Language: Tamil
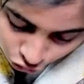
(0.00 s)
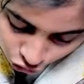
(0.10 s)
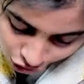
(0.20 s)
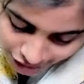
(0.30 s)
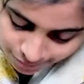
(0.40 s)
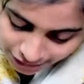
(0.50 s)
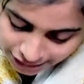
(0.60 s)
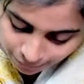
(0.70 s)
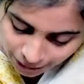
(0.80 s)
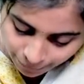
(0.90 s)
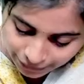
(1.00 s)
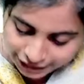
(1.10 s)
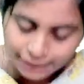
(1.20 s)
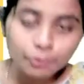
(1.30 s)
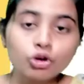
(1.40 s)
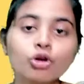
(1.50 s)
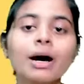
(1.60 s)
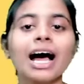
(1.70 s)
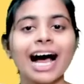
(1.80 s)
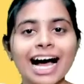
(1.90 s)
கிராஸ் மல்டிப்ளை பண்ணி இங்கே
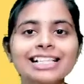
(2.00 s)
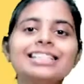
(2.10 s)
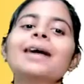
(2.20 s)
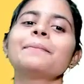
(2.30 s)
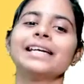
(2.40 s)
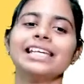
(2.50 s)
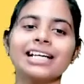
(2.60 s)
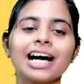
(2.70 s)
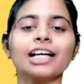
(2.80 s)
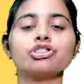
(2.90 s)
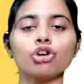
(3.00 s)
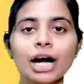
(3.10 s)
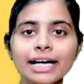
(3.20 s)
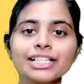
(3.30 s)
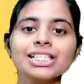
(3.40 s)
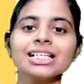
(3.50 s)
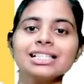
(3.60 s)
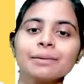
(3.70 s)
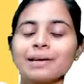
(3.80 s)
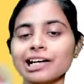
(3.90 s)
போடுவோமா அதுதான் பண்ணியிருக்காங்க ஸோ அடிஷன்
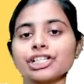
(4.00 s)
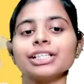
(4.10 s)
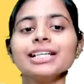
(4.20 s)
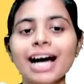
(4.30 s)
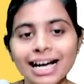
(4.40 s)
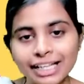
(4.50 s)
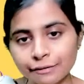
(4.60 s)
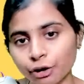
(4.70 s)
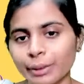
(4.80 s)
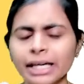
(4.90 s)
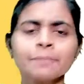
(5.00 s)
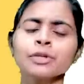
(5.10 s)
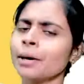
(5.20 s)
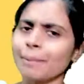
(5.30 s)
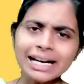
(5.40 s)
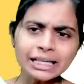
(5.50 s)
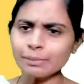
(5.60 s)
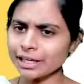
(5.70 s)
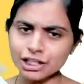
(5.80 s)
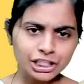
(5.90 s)
அண்ட் சப்ட்ராக்ஷனுக்கு அதே ஃபார்மேட்
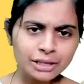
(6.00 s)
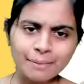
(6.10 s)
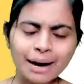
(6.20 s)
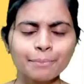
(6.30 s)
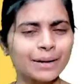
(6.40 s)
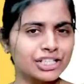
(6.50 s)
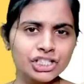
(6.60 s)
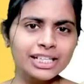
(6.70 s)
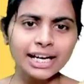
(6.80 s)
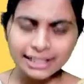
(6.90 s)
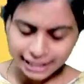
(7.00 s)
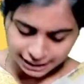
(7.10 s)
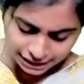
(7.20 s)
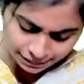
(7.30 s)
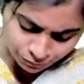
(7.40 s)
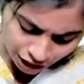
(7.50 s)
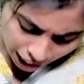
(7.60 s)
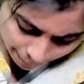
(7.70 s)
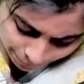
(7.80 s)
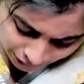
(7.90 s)
மல்டிப்ளிகேஷனுக்கு பிரச்சனையே கிடையாது
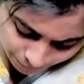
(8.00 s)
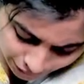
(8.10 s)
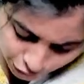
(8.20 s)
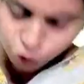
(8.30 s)
அப்படி அப்படியே